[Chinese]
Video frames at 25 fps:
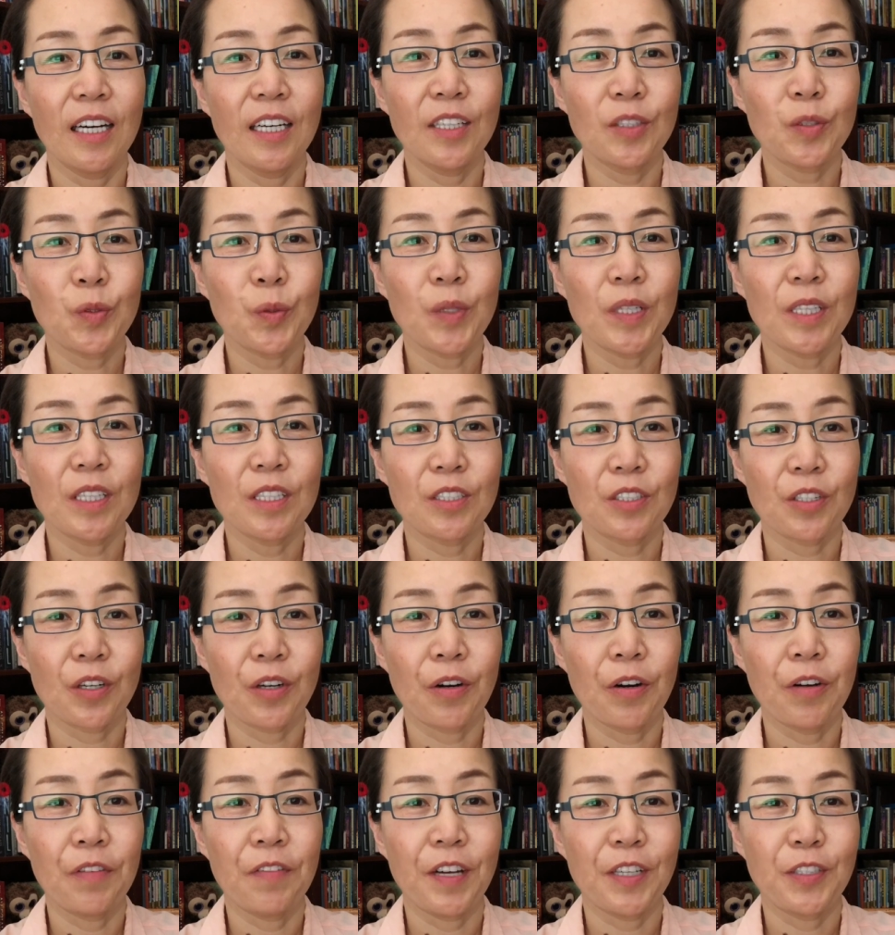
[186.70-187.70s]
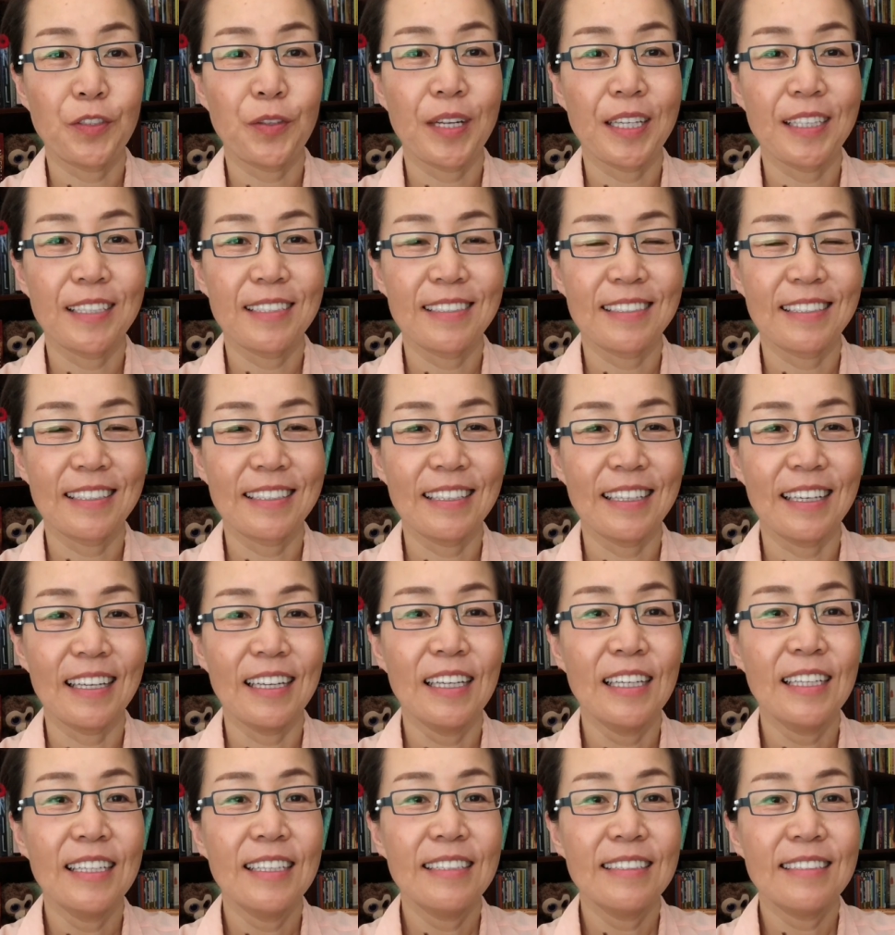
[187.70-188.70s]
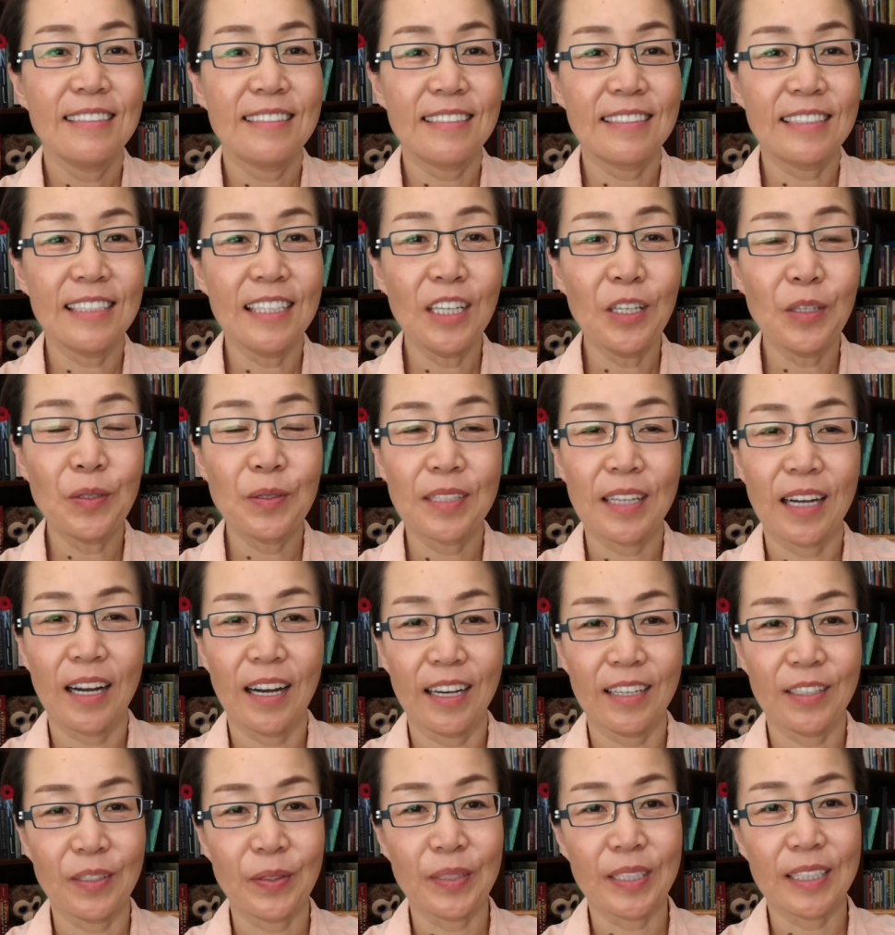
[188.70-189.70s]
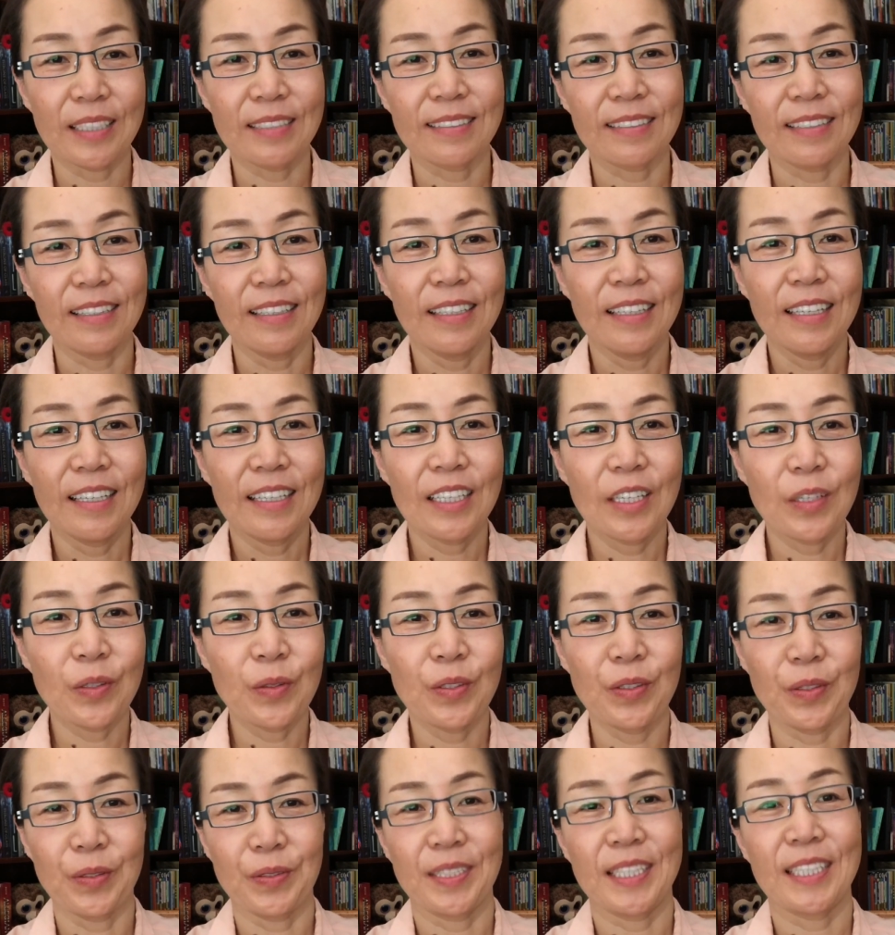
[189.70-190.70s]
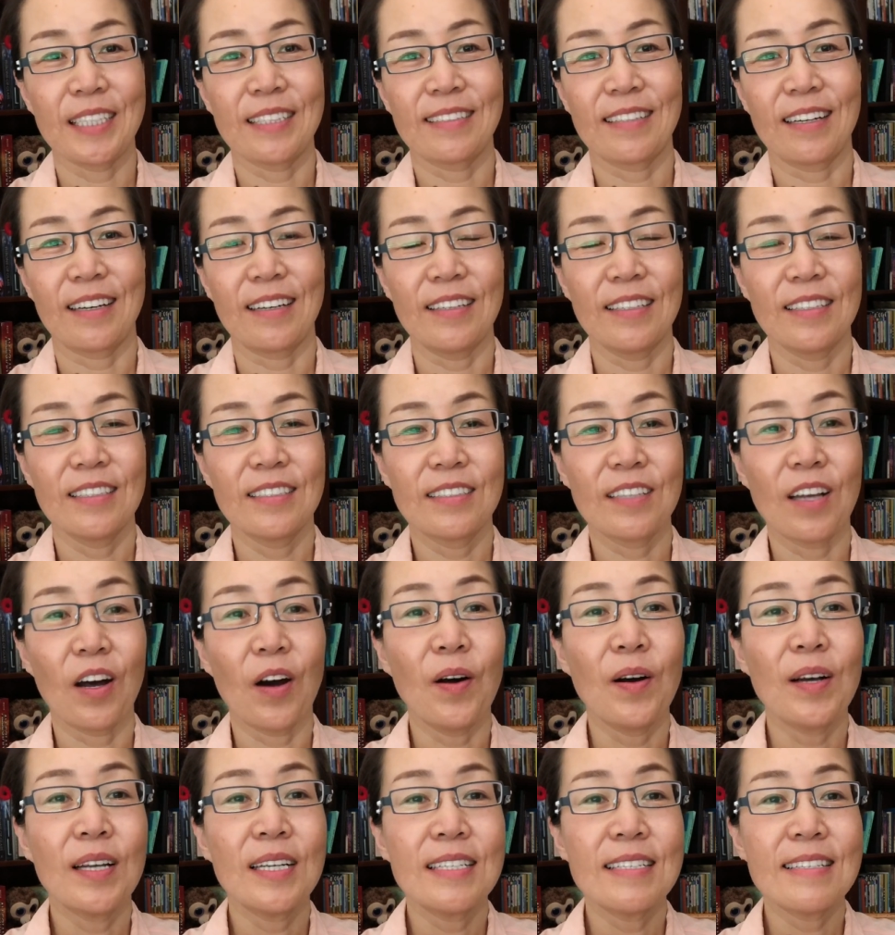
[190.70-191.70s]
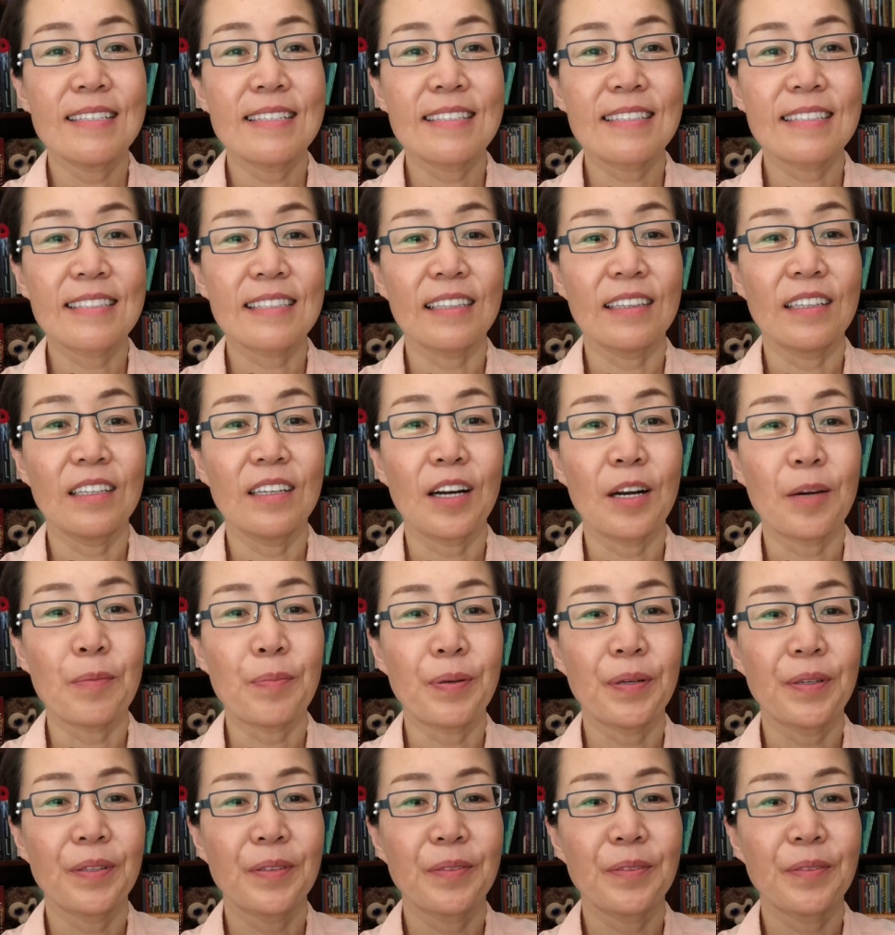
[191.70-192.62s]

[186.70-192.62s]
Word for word: 喝东西的时候发出来的声音。吸溜呢很有意思，英语有这个词儿叫 slurp。